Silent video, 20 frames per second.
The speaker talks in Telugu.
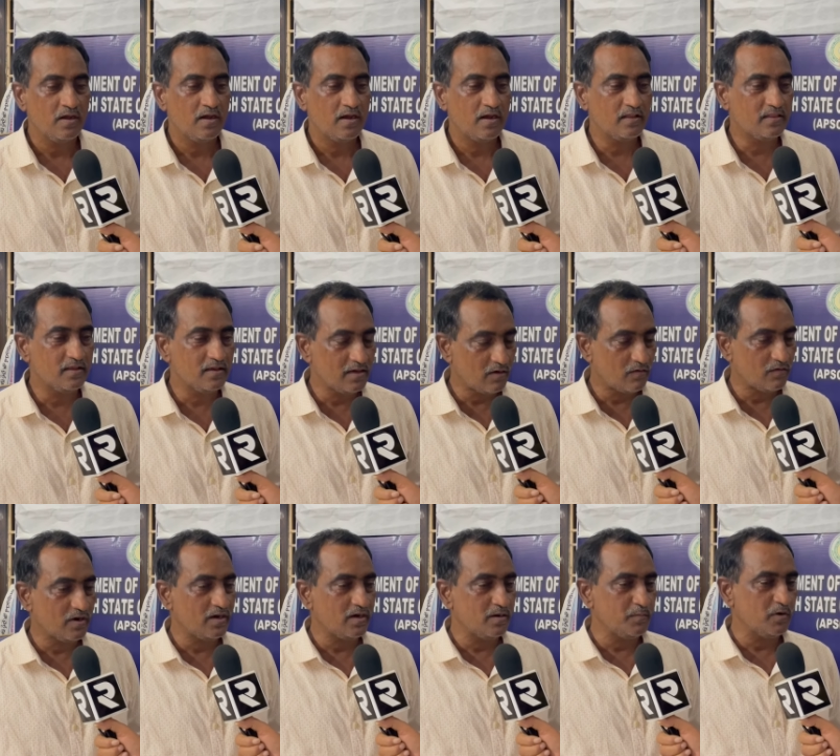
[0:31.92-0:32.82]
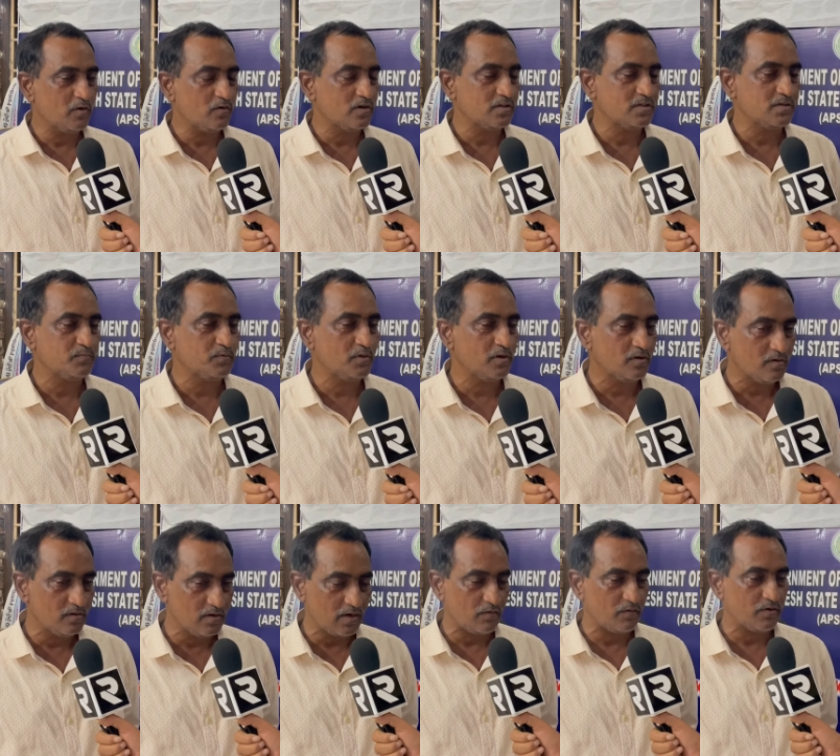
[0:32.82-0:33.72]
అయితే ఎవరైనా మేము ఒకటే
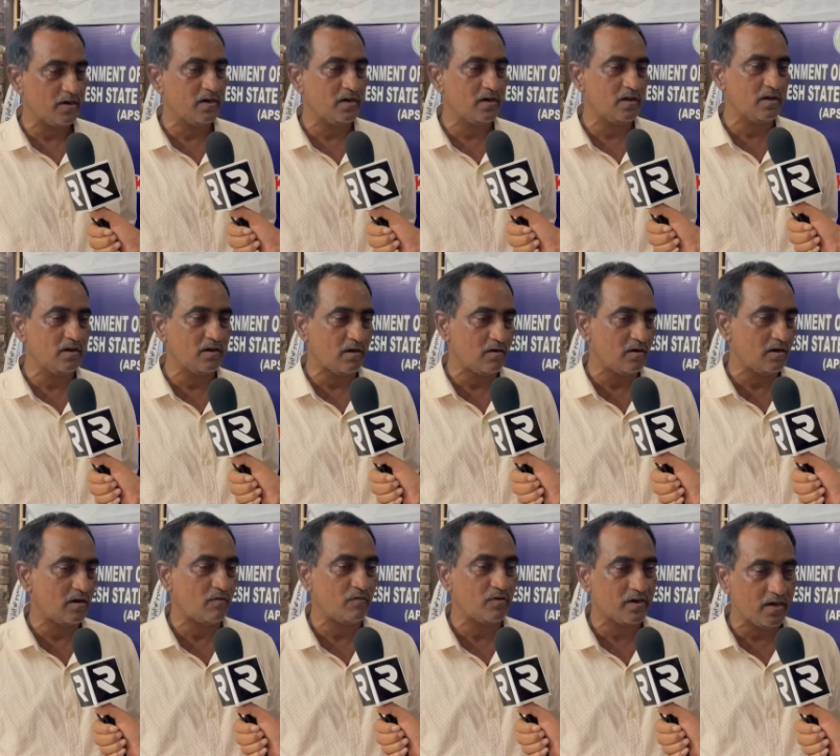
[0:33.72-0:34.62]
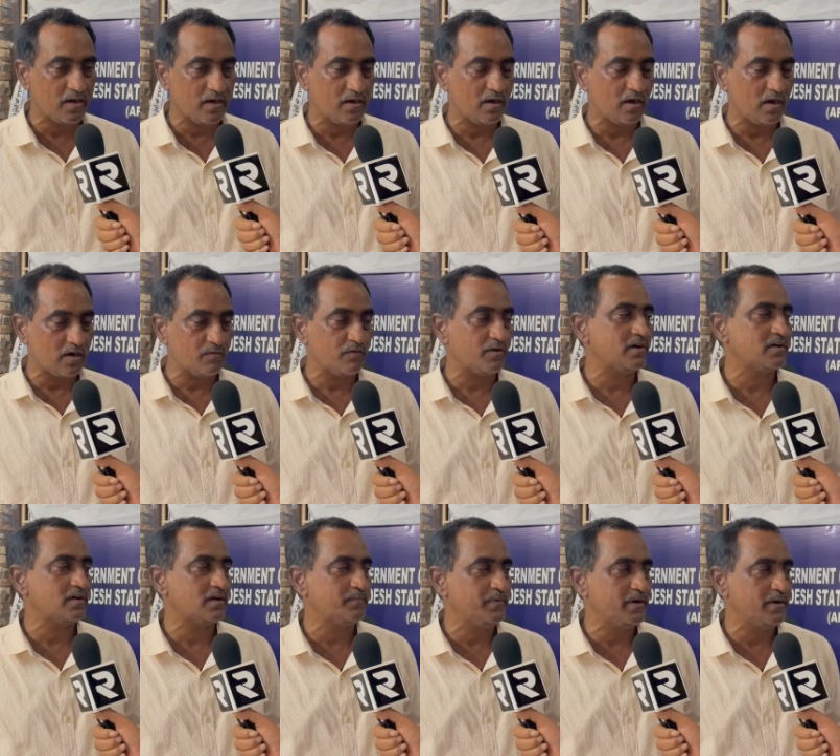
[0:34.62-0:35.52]
చెప్తున్నాం ఎవరైనా ఎవరికైనా
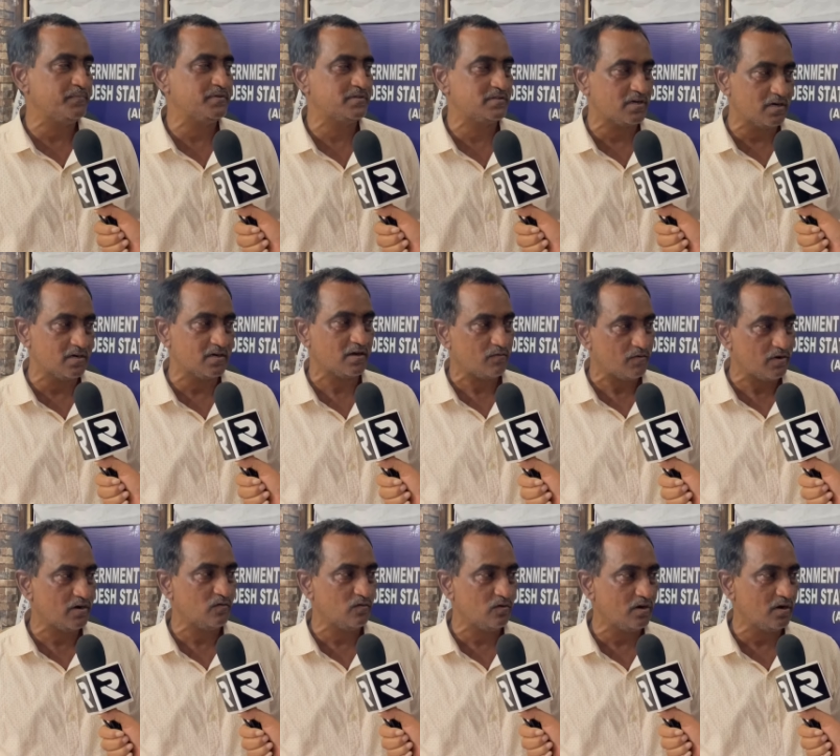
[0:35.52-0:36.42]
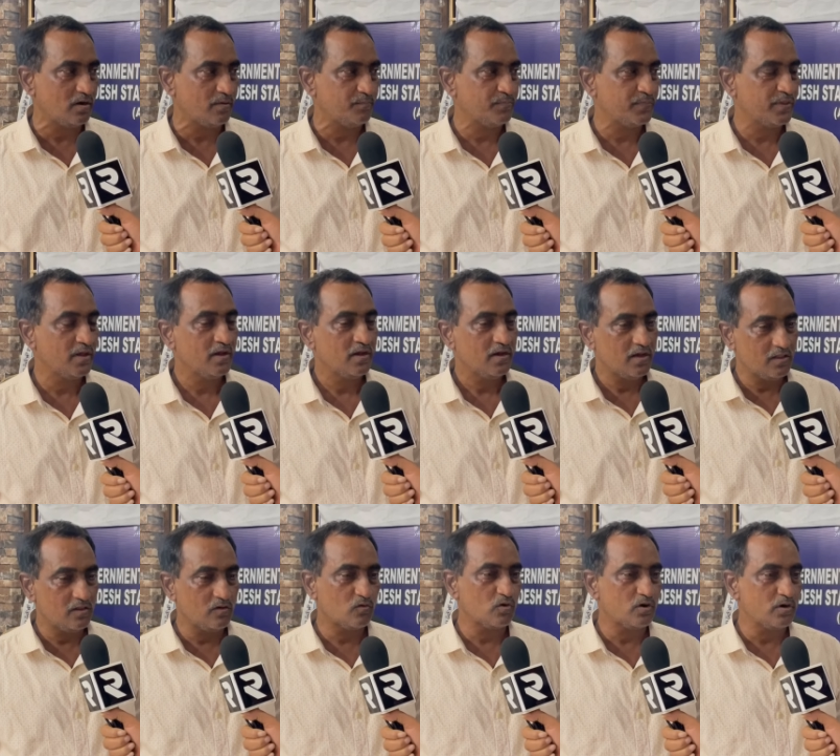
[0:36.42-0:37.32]
అన్వాంటెడ్ బేబీస్ గట్టి ఎవరైనా ఉన్నా
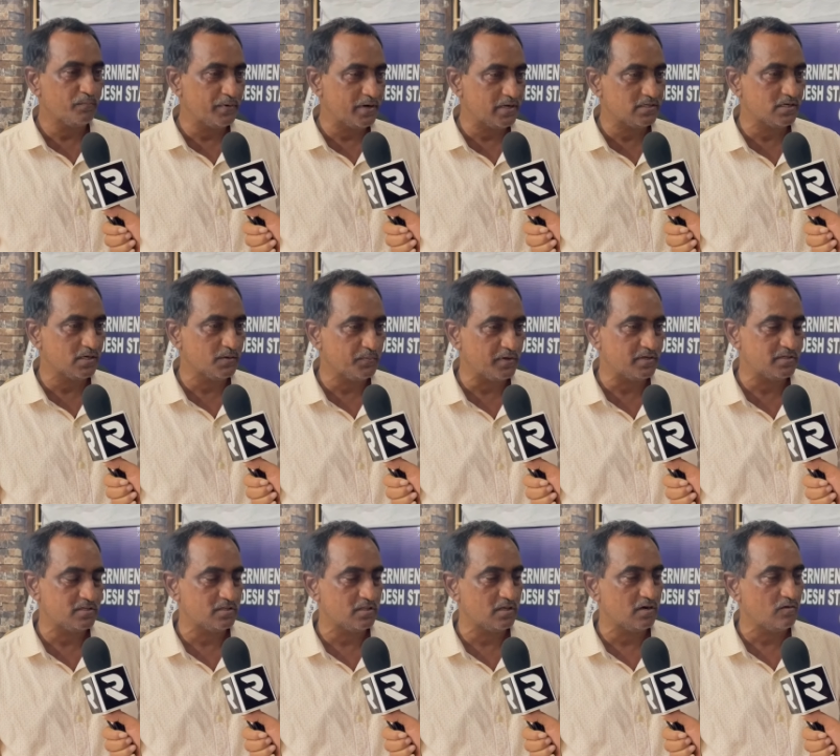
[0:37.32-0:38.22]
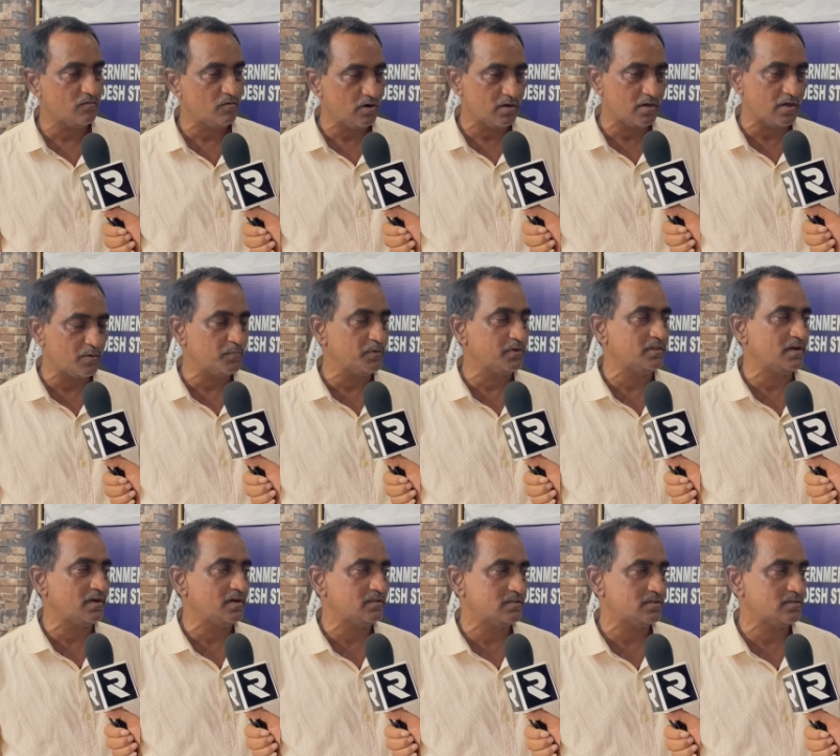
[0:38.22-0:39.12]
ఏదో కొన్ని ప్రత్యేక పరిస్థితుల్లో వాళ్ళు గర్భం
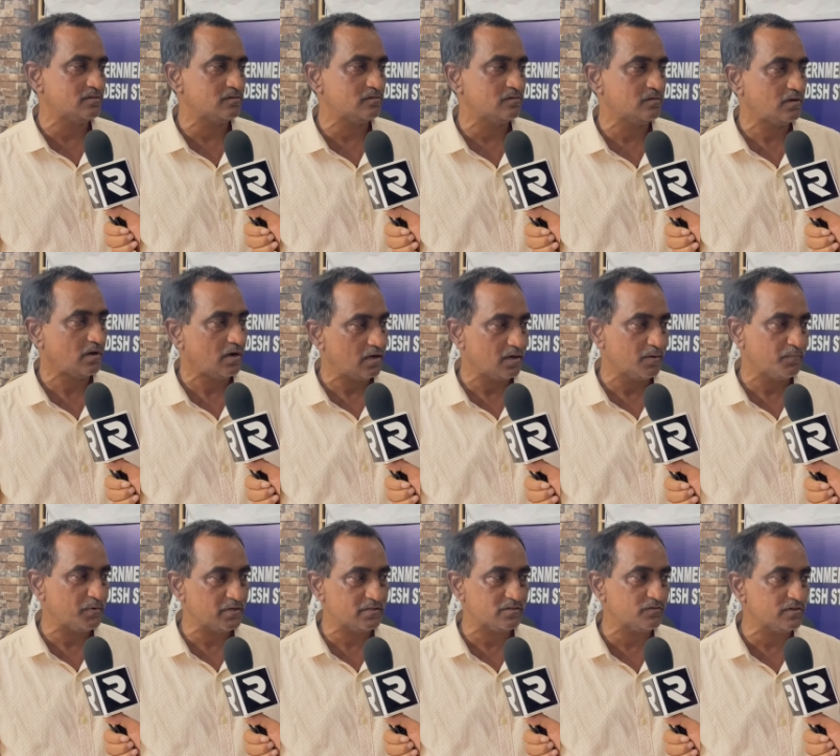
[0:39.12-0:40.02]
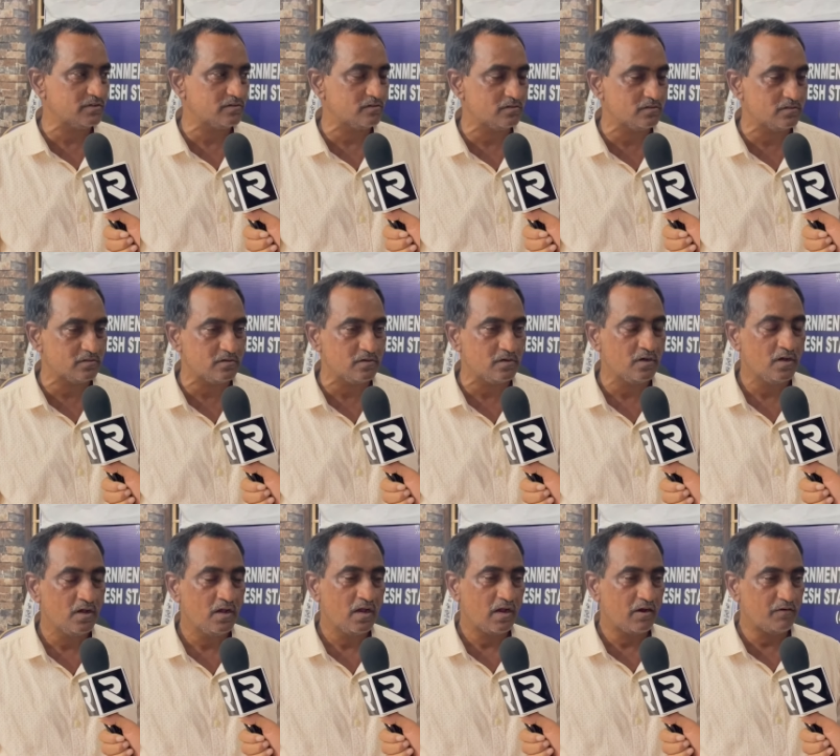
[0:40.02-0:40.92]
దాల్చవచ్చు అలాగే ప్రసవించవచ్చు
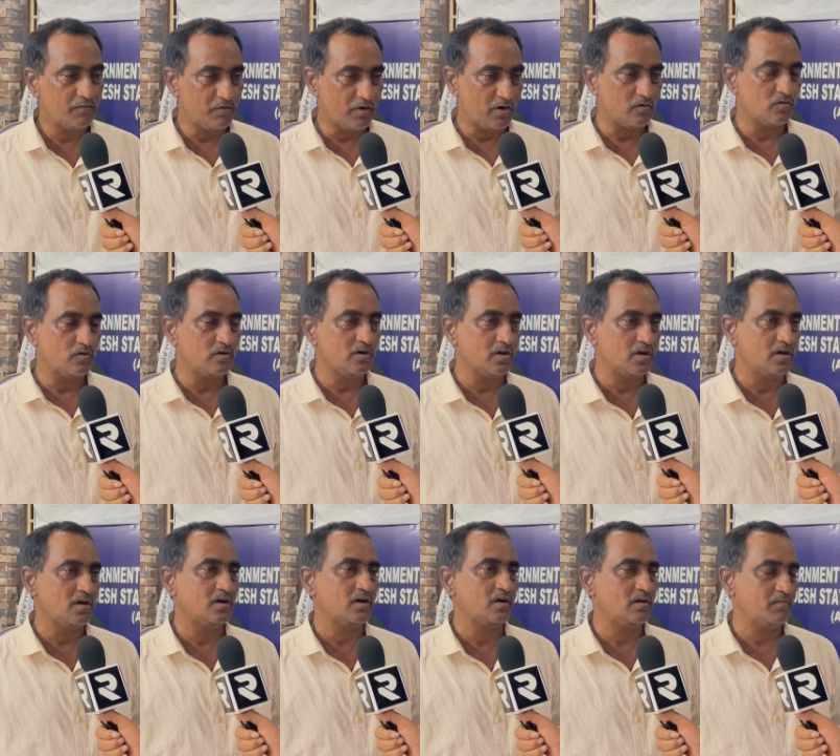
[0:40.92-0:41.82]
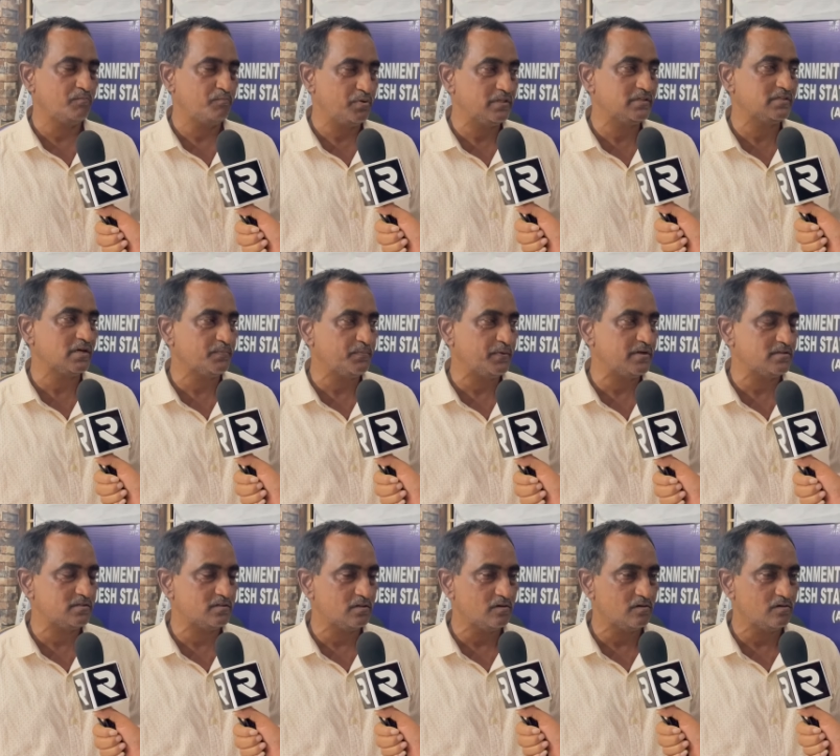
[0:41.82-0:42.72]
అవి వాళ్ళకున్న ప్రత్యేక
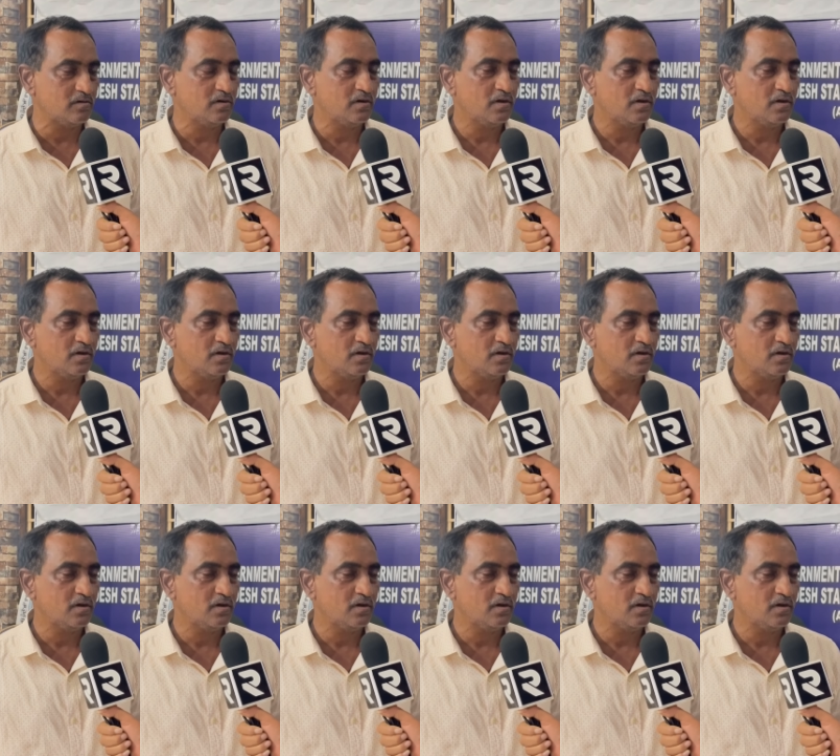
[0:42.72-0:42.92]
పరిస్థితులు